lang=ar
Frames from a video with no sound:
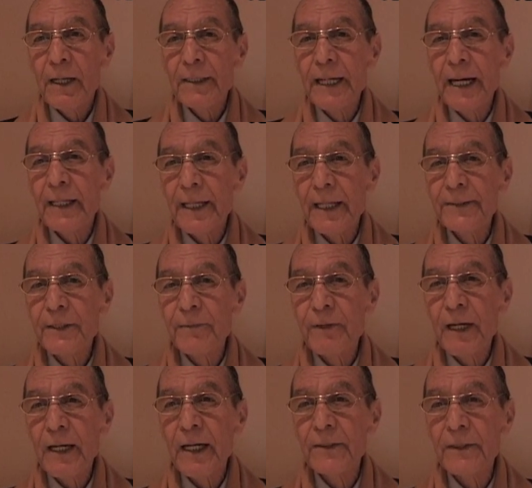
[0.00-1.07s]
انا راه
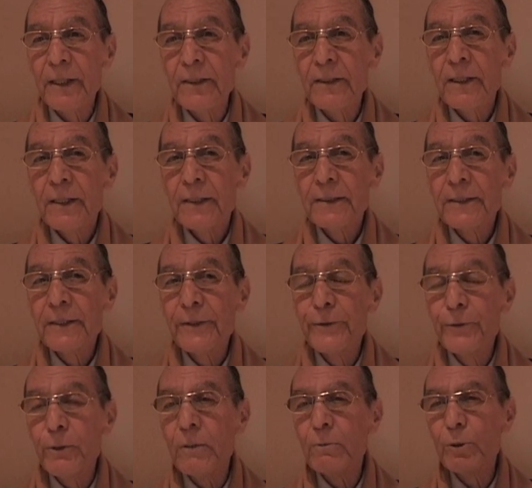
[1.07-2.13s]
غتفاقنا في
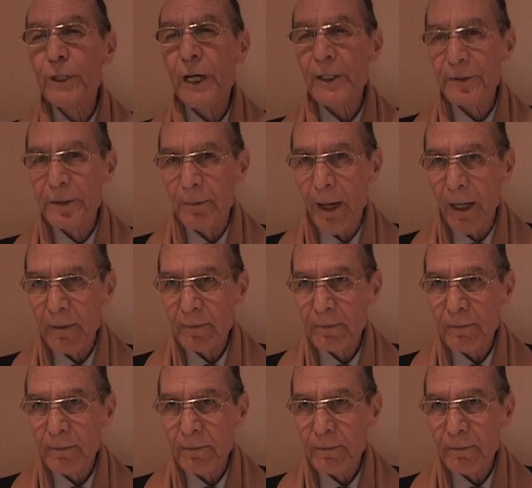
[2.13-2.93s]
الدول المتقدمه